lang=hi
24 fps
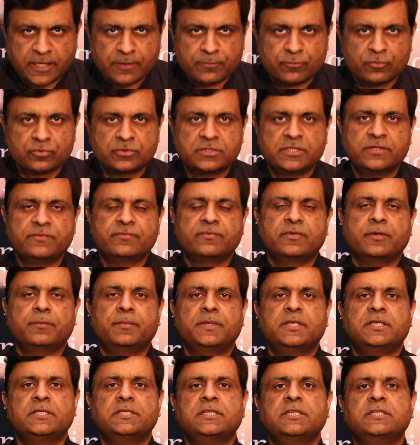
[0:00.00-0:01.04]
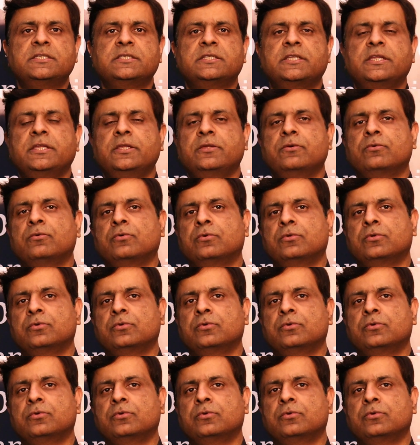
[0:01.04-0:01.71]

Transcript: हैं मुख्तफ कम्यूनिटीज़ की